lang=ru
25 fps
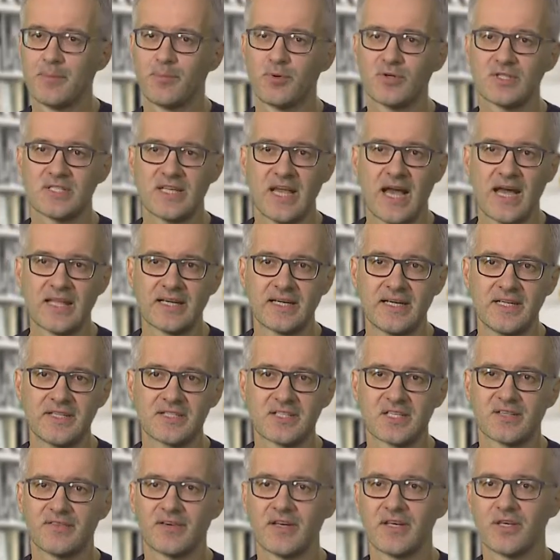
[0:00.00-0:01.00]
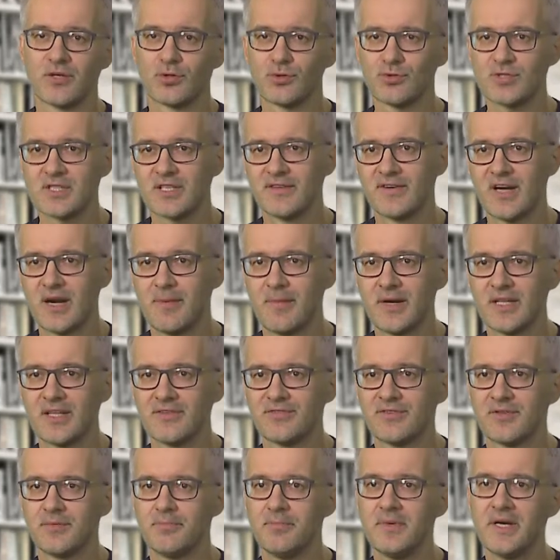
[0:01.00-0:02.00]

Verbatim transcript: После английского и русского романов